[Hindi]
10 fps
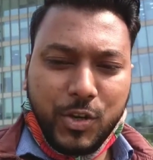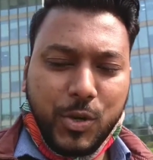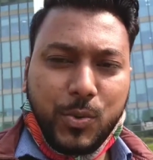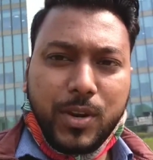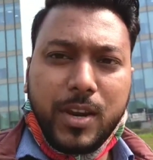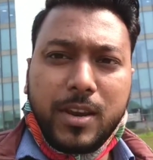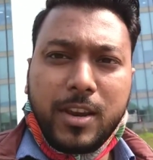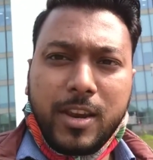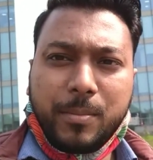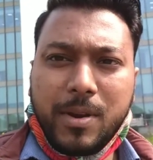क्योंकि
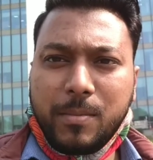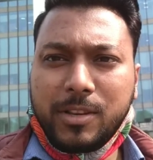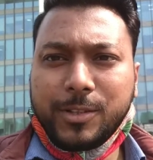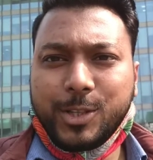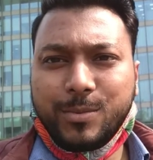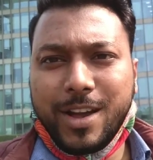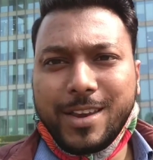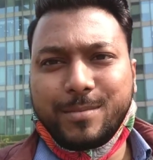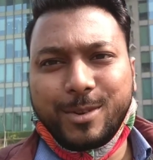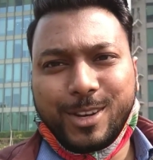अपना बिज़नेस तो
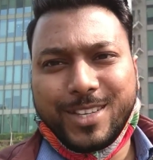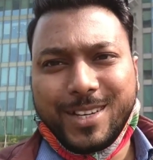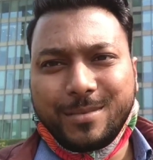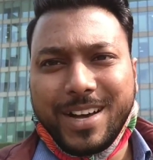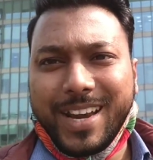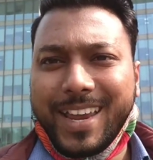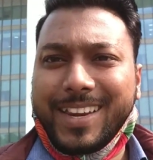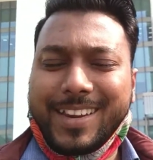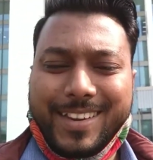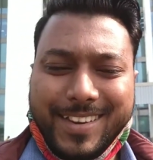भाई पॉलिसी के बाहर है ही
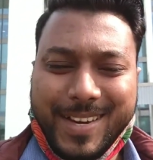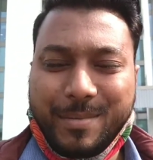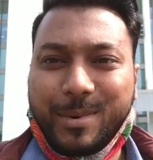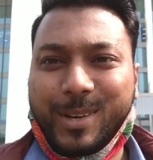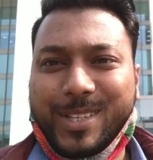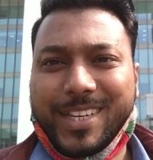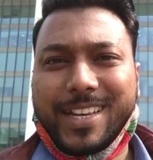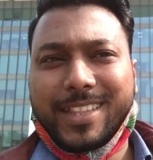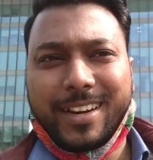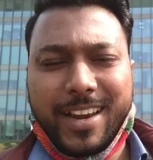नहीं पॉलिसी के
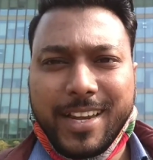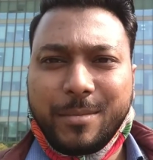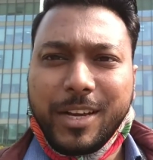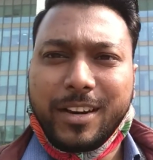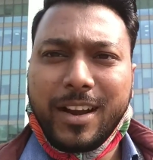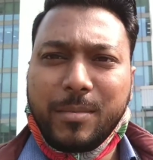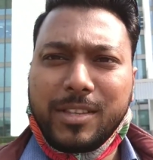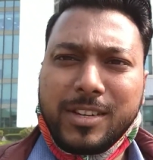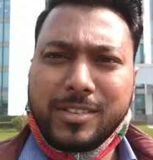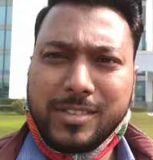अंदर रह के हमें करना है
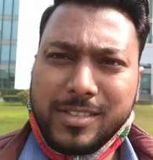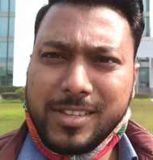बिज़नेस